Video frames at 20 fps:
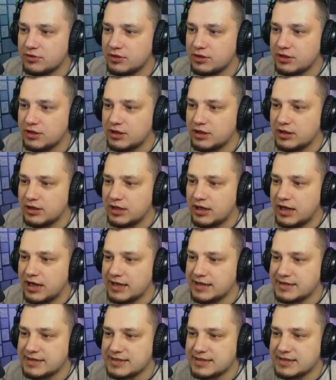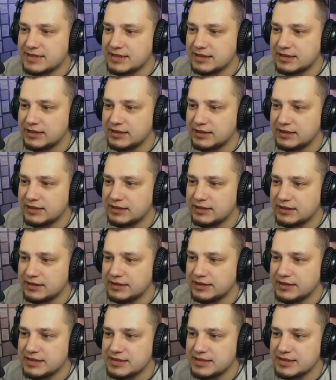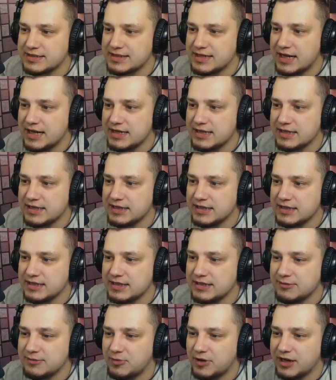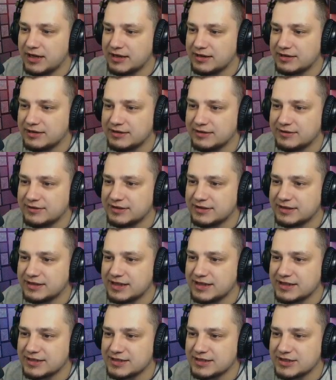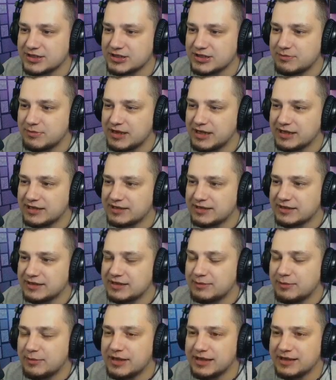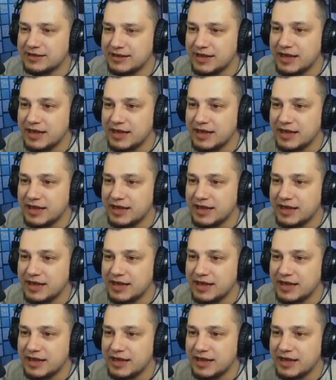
А, айс, а, эти, сани и байк. Ну, это, конечно же, бред. Это бред.